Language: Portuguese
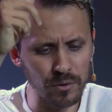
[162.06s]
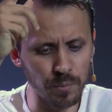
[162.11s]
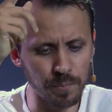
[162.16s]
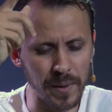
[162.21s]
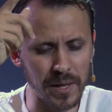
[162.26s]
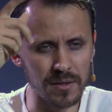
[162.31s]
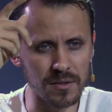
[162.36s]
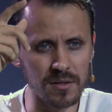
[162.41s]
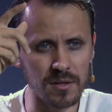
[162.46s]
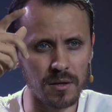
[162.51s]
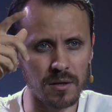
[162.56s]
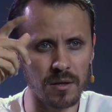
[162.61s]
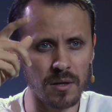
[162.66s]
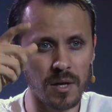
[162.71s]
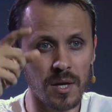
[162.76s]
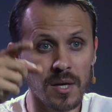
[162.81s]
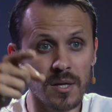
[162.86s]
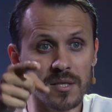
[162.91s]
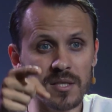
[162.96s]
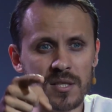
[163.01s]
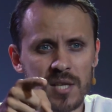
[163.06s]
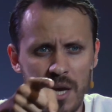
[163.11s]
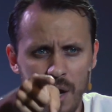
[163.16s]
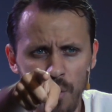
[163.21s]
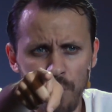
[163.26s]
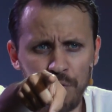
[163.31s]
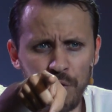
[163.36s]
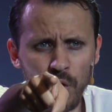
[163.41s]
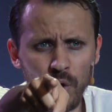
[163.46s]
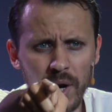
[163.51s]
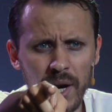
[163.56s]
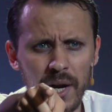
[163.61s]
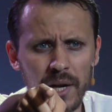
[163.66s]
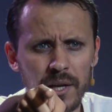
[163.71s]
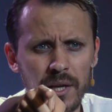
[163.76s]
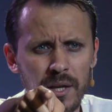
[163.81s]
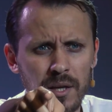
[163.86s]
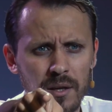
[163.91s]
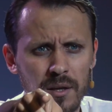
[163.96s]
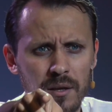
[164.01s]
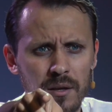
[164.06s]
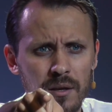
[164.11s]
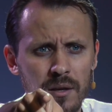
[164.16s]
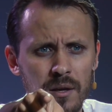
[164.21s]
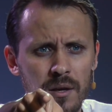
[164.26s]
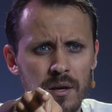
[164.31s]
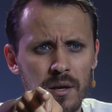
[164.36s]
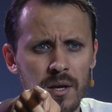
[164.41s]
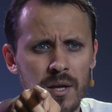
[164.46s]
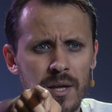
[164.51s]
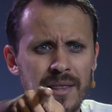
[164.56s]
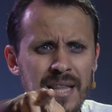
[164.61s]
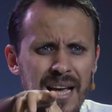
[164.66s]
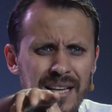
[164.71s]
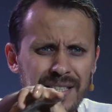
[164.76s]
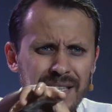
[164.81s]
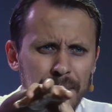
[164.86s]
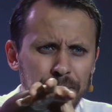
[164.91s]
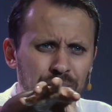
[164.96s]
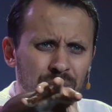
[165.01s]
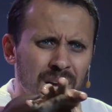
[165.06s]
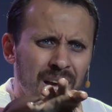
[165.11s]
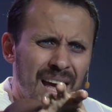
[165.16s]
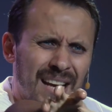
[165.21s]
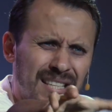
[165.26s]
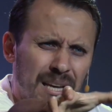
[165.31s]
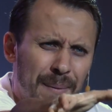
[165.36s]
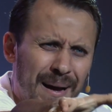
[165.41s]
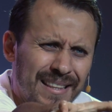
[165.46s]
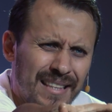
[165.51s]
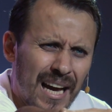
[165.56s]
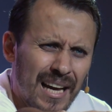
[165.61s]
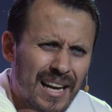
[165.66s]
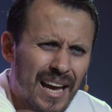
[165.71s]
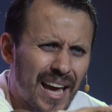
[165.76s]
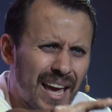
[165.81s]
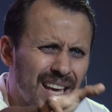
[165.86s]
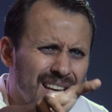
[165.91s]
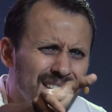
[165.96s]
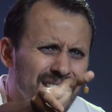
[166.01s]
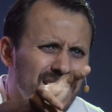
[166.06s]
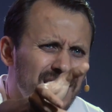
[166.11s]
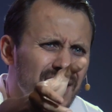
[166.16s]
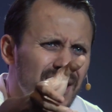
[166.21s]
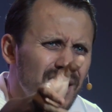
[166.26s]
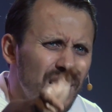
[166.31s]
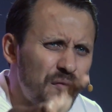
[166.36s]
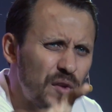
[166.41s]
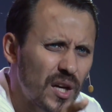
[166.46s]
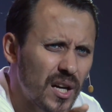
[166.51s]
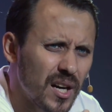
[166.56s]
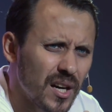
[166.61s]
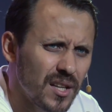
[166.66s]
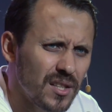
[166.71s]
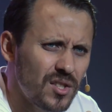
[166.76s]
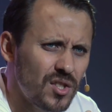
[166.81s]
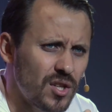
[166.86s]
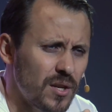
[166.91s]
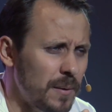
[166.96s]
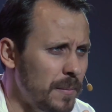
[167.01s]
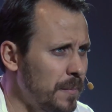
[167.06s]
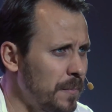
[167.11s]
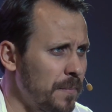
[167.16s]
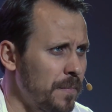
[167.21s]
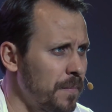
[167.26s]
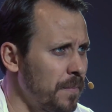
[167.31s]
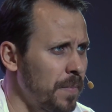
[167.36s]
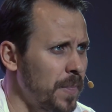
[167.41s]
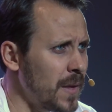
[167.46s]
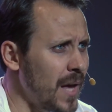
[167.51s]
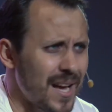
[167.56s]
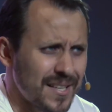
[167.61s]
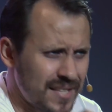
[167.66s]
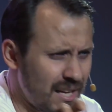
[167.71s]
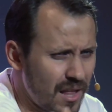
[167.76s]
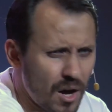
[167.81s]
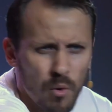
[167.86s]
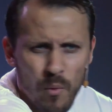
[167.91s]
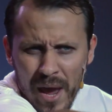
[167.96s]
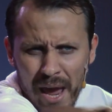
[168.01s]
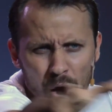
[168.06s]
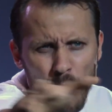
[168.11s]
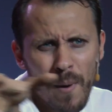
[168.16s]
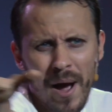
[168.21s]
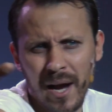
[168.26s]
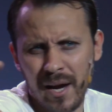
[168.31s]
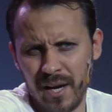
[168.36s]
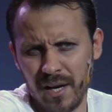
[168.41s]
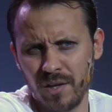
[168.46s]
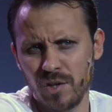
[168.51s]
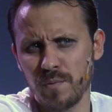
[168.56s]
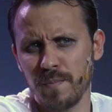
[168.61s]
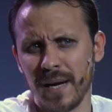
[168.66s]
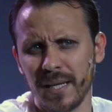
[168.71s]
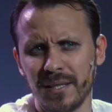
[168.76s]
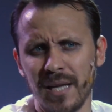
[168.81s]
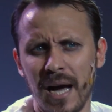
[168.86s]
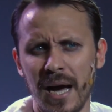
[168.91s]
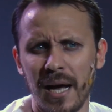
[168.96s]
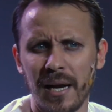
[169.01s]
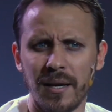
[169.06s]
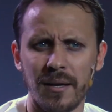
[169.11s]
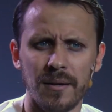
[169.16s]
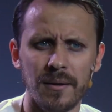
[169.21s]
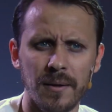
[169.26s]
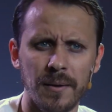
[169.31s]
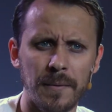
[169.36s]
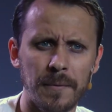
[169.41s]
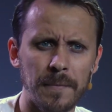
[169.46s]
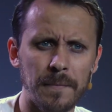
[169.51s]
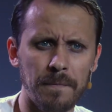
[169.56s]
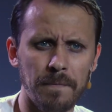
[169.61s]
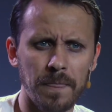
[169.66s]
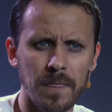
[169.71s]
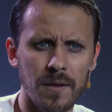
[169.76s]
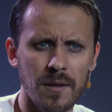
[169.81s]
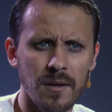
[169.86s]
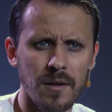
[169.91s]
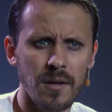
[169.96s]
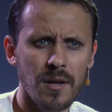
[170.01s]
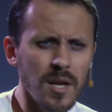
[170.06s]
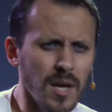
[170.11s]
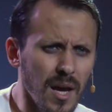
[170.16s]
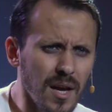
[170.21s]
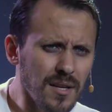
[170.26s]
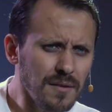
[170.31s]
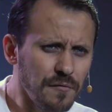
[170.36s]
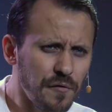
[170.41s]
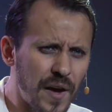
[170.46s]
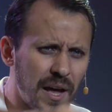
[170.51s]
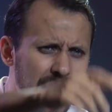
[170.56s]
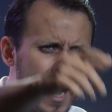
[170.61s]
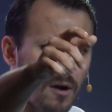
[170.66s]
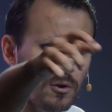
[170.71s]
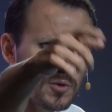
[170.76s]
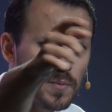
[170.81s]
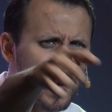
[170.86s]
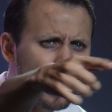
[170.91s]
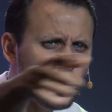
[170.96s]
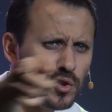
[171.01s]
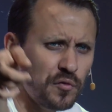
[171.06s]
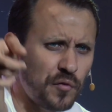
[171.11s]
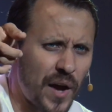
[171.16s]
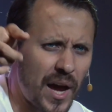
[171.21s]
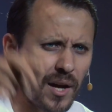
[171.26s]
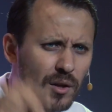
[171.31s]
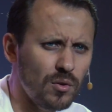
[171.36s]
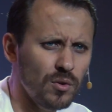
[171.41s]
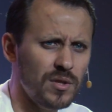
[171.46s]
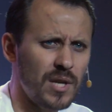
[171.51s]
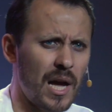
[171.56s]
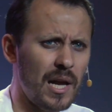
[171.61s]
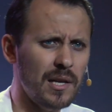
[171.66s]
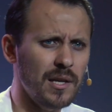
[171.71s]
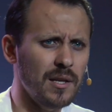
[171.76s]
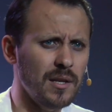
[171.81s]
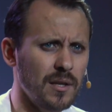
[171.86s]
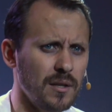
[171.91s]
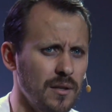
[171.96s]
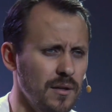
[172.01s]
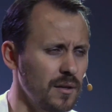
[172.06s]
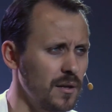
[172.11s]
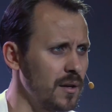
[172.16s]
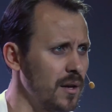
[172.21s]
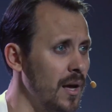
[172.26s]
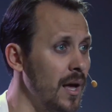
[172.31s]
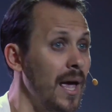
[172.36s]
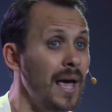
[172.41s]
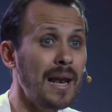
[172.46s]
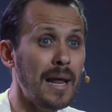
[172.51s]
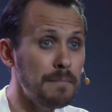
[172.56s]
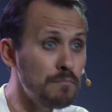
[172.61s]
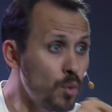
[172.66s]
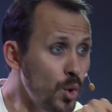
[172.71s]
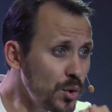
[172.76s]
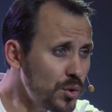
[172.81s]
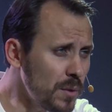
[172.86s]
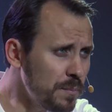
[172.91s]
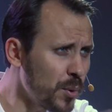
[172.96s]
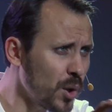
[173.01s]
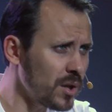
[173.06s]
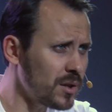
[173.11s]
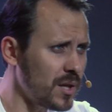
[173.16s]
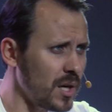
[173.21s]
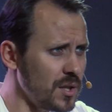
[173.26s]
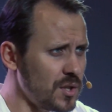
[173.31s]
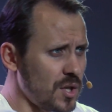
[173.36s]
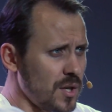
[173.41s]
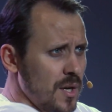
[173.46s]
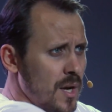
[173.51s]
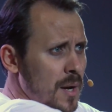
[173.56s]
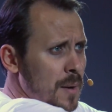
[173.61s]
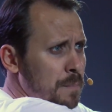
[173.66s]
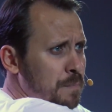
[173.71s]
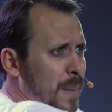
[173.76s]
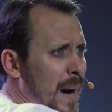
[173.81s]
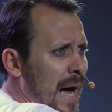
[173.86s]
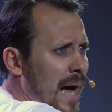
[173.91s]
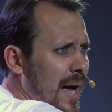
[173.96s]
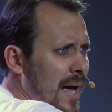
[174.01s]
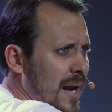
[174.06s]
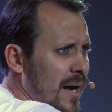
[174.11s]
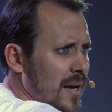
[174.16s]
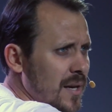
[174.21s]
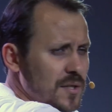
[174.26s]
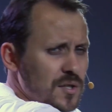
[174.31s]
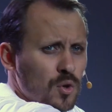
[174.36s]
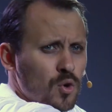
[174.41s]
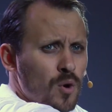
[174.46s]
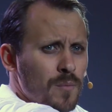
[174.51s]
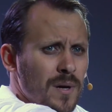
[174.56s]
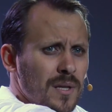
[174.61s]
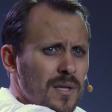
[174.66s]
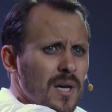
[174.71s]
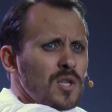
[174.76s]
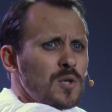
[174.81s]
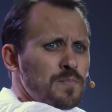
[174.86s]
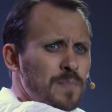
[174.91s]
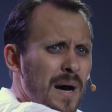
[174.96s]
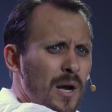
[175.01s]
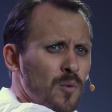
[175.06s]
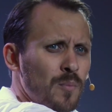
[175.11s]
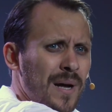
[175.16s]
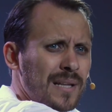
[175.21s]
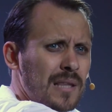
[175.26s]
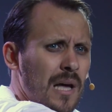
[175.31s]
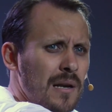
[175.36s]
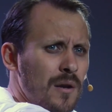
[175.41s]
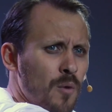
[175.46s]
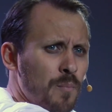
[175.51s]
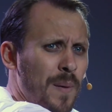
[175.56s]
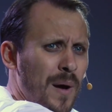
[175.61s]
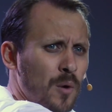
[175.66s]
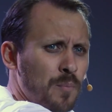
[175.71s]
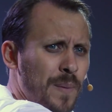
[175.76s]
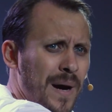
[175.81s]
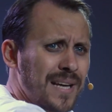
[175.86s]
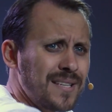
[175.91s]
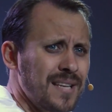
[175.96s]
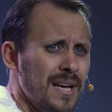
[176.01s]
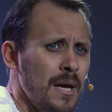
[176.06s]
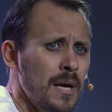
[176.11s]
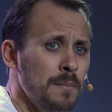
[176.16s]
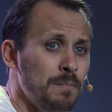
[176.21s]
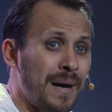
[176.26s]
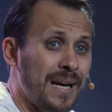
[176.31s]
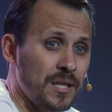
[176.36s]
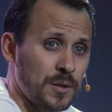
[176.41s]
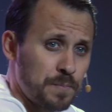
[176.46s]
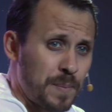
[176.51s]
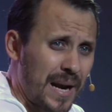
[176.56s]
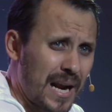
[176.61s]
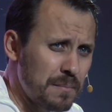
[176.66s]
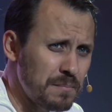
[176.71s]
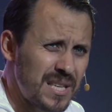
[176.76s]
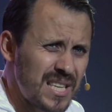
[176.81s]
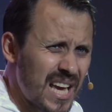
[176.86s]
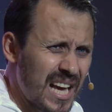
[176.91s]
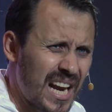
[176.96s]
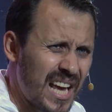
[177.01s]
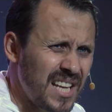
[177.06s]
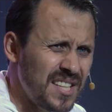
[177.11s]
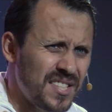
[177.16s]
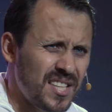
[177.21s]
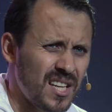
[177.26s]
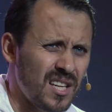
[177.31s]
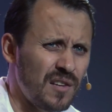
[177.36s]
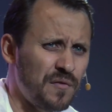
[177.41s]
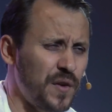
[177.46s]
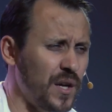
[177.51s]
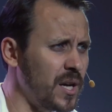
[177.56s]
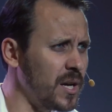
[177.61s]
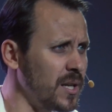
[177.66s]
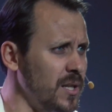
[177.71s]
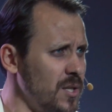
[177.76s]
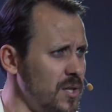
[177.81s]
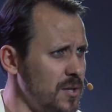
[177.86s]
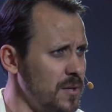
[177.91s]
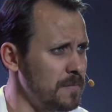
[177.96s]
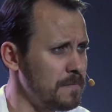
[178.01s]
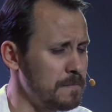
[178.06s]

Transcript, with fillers: pensa: se eu for ali, nessa essa batalha é insignificante. Essa não é uma grande batalha. Ninguém verá os meus feitos ali. Ela é muito importante para este comandante, para o batalhão, para o país, mas para mim ela é insignificante.